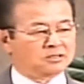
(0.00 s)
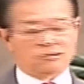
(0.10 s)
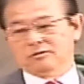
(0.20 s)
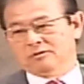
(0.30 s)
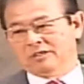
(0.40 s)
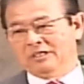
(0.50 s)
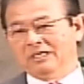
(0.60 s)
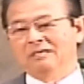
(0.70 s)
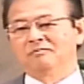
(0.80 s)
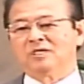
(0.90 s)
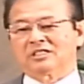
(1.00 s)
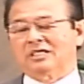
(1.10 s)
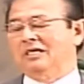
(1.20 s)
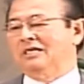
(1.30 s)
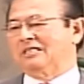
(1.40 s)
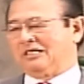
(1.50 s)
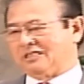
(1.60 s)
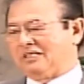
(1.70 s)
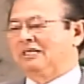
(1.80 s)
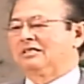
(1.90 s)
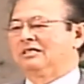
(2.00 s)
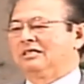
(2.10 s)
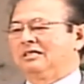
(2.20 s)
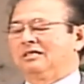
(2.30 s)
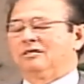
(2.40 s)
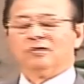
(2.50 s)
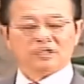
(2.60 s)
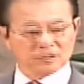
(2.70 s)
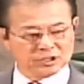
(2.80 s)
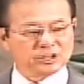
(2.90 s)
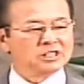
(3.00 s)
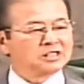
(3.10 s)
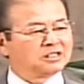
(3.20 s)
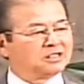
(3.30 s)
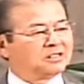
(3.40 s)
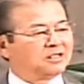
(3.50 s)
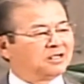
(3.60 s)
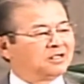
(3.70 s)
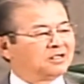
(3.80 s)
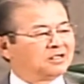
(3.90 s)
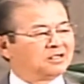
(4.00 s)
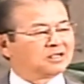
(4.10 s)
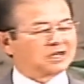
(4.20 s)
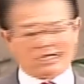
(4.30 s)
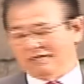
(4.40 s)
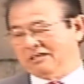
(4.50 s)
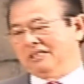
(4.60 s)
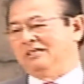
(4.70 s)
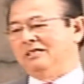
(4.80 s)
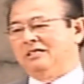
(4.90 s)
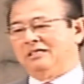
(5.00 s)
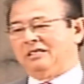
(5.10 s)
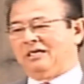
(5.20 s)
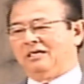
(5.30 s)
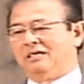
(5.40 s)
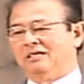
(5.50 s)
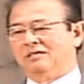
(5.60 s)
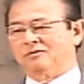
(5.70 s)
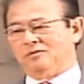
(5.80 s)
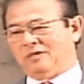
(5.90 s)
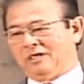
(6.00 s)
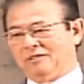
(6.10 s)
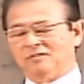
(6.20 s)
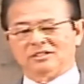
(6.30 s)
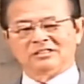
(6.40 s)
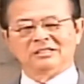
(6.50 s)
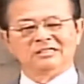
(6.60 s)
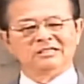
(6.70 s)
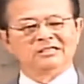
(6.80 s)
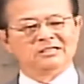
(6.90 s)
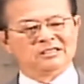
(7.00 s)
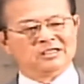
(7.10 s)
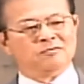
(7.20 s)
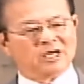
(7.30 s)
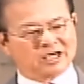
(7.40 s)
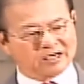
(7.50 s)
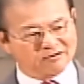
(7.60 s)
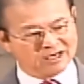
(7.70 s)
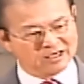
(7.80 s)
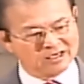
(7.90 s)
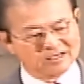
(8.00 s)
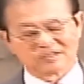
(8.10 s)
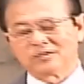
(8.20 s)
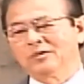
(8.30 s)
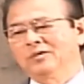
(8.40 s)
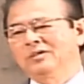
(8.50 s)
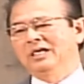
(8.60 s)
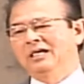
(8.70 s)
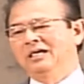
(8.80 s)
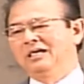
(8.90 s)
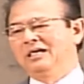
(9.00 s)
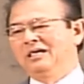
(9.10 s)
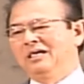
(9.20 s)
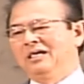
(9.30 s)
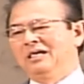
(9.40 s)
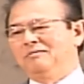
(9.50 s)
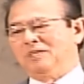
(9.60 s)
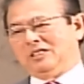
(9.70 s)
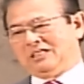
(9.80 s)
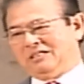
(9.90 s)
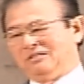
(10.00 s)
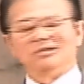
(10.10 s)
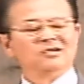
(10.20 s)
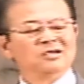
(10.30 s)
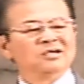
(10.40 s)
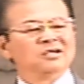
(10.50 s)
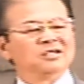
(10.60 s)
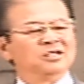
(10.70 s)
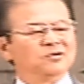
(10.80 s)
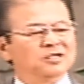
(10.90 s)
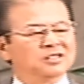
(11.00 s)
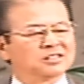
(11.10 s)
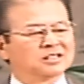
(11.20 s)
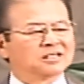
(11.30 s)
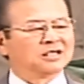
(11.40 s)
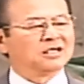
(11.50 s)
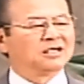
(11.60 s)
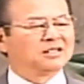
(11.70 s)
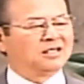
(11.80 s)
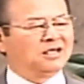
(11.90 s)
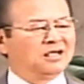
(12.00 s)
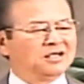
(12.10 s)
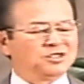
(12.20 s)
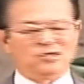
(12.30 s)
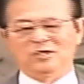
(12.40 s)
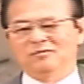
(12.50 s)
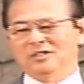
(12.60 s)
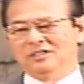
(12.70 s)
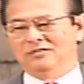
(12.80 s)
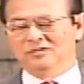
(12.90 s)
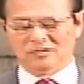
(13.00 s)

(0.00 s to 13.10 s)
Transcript: その時は皆さんからたくさんお祈りしていただいて、関わっていただいたことであります。今彼はそのな皆さんの祈りに支えられてしております。本